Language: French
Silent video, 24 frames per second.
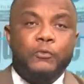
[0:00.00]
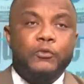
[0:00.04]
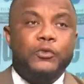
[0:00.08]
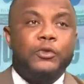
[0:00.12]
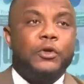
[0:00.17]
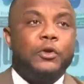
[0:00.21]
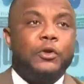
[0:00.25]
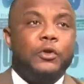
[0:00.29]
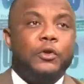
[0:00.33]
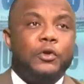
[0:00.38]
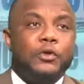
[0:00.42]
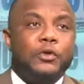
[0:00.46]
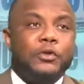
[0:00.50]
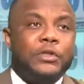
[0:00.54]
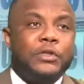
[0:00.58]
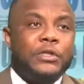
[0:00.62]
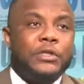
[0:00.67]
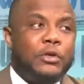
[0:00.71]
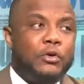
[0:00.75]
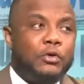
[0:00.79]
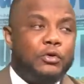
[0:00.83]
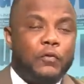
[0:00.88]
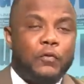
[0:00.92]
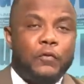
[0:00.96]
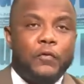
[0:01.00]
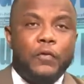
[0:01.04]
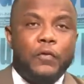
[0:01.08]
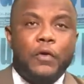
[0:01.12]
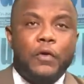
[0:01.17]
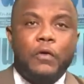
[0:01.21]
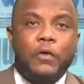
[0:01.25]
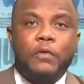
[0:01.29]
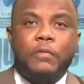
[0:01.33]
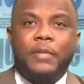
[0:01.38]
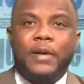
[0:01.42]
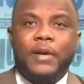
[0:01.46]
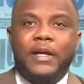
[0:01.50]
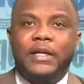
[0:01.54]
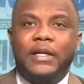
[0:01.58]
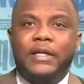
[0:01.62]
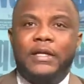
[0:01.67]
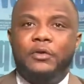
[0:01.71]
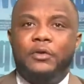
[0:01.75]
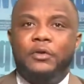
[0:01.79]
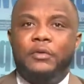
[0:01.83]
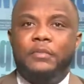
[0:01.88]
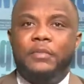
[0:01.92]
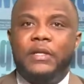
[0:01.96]
Puisque si autrefois on
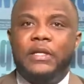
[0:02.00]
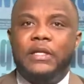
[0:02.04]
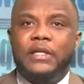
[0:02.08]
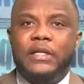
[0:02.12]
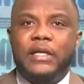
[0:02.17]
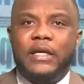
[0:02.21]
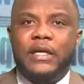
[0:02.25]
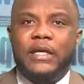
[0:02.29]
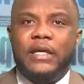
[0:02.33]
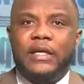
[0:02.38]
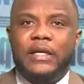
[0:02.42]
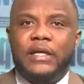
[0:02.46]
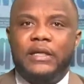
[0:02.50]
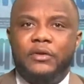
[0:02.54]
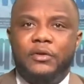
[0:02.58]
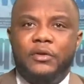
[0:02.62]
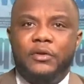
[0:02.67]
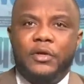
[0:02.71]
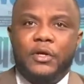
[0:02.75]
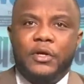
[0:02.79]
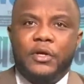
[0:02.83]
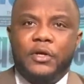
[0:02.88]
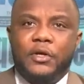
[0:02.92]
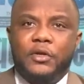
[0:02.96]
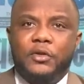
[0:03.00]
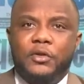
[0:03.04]
parlait de militaires, de,